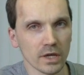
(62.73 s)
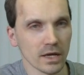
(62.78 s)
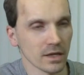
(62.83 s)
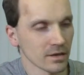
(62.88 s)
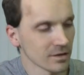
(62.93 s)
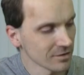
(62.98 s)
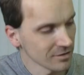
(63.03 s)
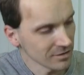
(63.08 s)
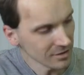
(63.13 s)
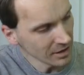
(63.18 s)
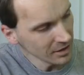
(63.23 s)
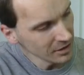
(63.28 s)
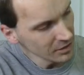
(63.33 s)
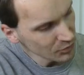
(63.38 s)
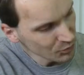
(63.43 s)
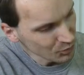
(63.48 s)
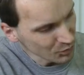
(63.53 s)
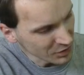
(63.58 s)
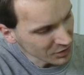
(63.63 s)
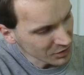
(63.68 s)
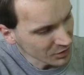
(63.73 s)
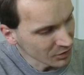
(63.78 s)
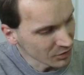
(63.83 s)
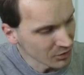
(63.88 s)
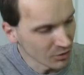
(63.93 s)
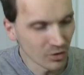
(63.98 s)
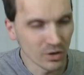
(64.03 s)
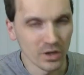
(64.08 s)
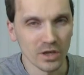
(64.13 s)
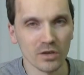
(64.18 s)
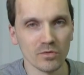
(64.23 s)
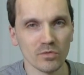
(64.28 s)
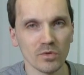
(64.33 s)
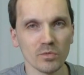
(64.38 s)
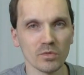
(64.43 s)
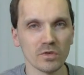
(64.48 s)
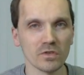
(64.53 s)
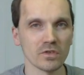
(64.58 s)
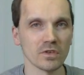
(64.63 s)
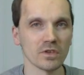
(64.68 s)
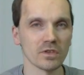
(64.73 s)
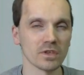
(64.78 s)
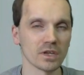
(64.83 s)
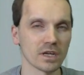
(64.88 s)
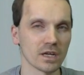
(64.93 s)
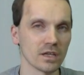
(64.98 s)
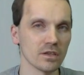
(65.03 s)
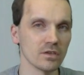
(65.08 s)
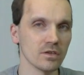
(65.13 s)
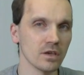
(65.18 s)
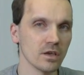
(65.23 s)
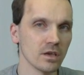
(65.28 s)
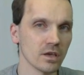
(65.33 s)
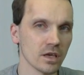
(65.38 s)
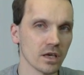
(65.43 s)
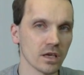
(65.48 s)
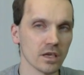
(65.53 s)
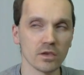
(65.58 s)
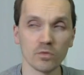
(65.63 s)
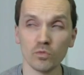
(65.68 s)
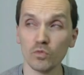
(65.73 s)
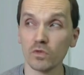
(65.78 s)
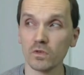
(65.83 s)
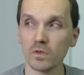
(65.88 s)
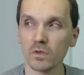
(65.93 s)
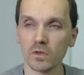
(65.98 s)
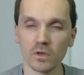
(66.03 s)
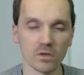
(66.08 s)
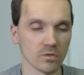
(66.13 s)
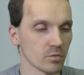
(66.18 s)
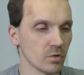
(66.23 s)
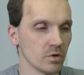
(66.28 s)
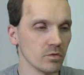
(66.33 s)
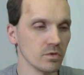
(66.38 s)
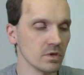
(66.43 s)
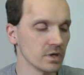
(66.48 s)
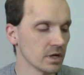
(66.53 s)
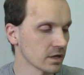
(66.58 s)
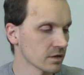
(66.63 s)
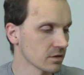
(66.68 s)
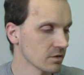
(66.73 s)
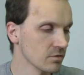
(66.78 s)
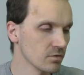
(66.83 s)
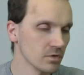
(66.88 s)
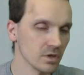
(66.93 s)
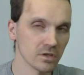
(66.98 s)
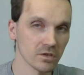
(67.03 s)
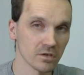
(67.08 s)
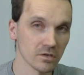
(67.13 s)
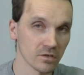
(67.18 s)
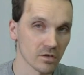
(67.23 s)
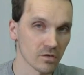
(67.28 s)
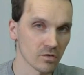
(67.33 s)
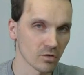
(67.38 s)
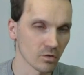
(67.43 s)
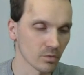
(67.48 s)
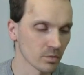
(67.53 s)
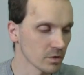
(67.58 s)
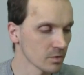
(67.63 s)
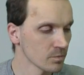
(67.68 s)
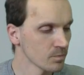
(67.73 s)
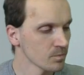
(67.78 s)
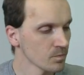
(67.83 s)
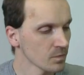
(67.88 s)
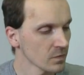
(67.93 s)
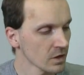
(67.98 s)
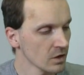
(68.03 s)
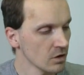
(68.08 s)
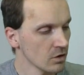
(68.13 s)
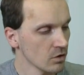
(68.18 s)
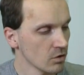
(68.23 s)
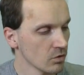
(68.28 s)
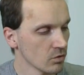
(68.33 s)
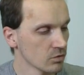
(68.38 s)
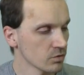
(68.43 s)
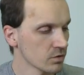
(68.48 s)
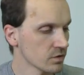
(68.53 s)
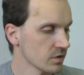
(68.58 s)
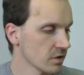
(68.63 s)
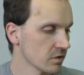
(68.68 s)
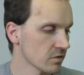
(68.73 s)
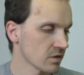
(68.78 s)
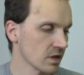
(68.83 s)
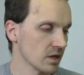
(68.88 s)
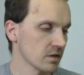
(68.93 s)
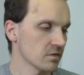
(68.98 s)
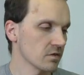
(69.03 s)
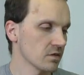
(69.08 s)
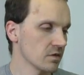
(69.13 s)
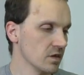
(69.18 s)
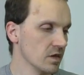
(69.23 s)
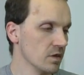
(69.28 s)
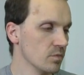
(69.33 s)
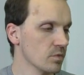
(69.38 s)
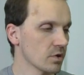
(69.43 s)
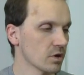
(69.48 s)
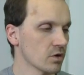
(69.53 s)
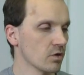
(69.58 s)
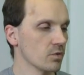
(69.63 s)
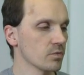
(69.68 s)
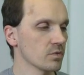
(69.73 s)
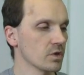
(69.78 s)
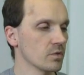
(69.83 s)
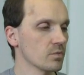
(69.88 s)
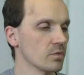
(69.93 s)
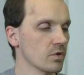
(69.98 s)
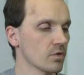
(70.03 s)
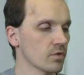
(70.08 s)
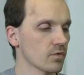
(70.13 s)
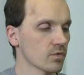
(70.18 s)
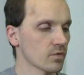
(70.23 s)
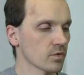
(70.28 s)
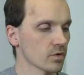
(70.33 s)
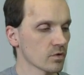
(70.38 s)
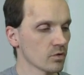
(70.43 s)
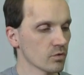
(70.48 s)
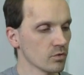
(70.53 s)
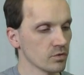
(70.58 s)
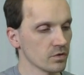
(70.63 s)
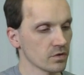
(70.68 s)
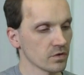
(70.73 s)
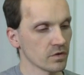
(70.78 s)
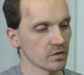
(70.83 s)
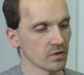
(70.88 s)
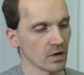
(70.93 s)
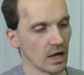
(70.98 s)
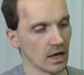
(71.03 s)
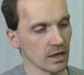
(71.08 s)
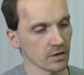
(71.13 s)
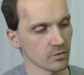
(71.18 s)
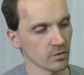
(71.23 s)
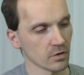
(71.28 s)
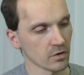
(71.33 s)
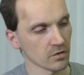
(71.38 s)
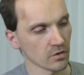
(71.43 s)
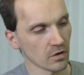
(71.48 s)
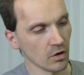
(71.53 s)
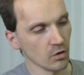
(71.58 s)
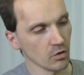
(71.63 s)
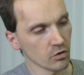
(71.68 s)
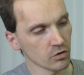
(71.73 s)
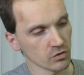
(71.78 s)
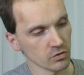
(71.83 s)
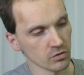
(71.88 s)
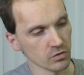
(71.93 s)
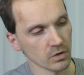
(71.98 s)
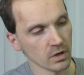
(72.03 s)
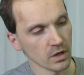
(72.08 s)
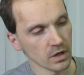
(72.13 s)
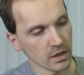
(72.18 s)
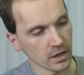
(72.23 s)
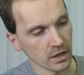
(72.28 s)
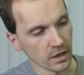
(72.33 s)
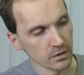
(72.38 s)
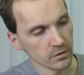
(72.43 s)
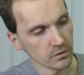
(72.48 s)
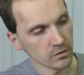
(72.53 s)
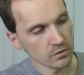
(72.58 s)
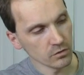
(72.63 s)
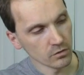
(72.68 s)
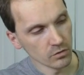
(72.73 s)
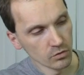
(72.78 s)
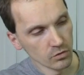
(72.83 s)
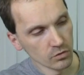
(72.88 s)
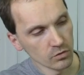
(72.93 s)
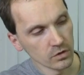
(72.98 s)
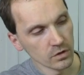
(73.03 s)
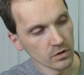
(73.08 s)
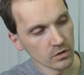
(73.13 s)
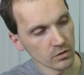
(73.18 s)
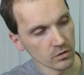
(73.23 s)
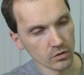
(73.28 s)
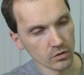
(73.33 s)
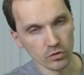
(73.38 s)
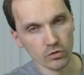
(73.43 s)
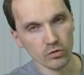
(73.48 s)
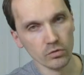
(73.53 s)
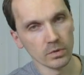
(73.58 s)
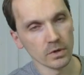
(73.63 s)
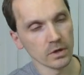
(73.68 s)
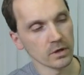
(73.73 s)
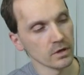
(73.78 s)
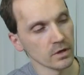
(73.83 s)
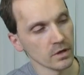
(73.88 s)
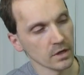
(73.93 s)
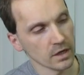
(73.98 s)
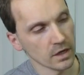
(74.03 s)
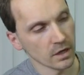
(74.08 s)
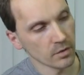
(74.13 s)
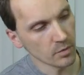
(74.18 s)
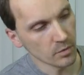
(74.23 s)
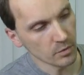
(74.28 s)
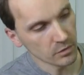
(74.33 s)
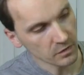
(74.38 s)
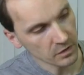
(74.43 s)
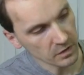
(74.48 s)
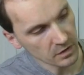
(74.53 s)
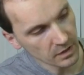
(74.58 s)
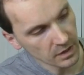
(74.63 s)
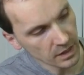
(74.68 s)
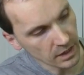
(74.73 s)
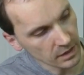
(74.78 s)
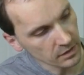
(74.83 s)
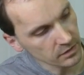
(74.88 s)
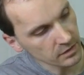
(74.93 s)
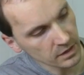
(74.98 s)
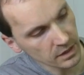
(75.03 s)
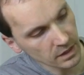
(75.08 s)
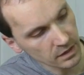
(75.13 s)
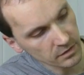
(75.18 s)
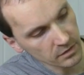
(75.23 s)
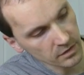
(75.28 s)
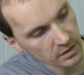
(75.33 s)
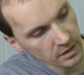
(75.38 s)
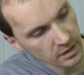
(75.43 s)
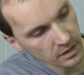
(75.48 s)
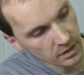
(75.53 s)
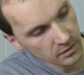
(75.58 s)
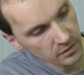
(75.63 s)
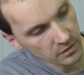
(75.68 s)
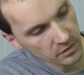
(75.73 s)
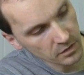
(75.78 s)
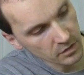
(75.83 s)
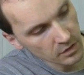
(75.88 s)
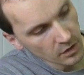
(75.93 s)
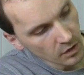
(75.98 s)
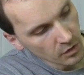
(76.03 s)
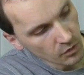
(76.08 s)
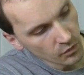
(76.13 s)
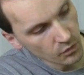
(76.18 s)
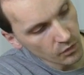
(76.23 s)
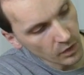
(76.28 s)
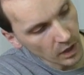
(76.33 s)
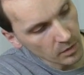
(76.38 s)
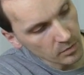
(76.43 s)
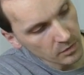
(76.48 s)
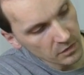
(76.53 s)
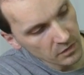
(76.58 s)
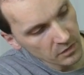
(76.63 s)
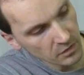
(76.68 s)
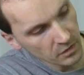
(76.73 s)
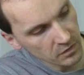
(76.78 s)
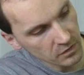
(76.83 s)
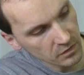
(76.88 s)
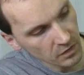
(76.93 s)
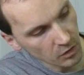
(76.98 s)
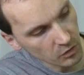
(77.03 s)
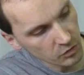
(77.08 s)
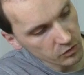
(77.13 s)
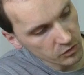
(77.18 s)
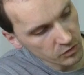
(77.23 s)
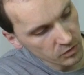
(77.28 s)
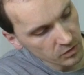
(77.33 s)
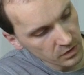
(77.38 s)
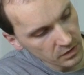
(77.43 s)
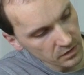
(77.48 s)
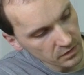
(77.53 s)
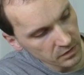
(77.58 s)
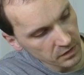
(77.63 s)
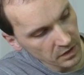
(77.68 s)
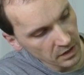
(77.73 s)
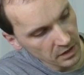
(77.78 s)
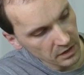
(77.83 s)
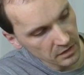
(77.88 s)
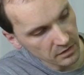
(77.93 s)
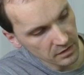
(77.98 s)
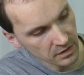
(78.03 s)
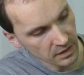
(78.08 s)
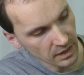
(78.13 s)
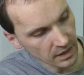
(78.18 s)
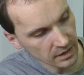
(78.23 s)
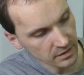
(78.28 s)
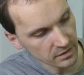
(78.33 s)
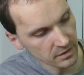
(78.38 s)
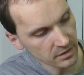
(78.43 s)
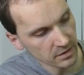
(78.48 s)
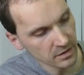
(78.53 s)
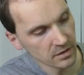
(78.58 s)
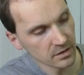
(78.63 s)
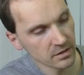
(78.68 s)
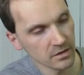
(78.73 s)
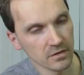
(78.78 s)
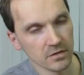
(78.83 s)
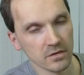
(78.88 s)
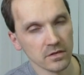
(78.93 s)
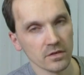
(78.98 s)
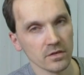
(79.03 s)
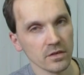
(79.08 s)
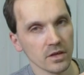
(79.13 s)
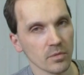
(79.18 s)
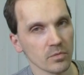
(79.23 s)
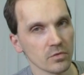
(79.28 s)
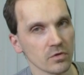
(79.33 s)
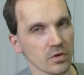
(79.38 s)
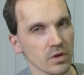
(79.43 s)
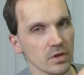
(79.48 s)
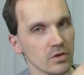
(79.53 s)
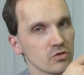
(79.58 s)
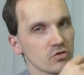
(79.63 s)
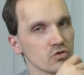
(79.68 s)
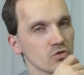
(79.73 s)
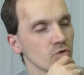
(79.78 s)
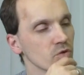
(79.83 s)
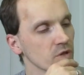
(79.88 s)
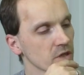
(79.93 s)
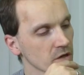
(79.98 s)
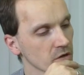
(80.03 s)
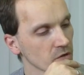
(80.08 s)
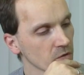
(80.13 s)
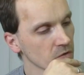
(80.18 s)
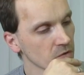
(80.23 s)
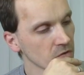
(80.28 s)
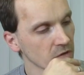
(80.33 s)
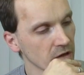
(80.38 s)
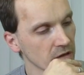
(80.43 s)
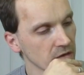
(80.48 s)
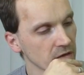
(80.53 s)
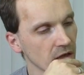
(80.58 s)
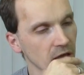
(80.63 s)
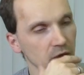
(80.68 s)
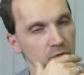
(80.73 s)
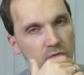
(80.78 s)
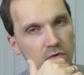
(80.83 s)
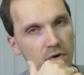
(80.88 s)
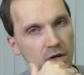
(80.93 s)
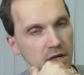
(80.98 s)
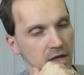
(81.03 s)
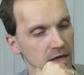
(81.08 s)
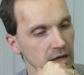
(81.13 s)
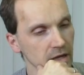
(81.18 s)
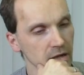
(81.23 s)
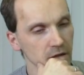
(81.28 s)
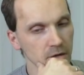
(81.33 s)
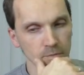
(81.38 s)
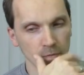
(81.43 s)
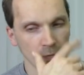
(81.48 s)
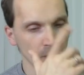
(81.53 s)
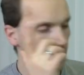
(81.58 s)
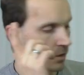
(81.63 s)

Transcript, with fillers: Ja, das erinnert mich dann auch irgendwie ein bisschen daran. Äh, ich müsste das mal wieder aktivieren, dieses Hobby. Und das ganze Thema kommt eben aufgrund des Artworks auch schon ganz gut rüber, ja, wenn man sich die Landkarte hier ansieht und vor allem diese sauschönen Ticketkarten hier, die, die haben so eine schöne Rückseite, einfach geil.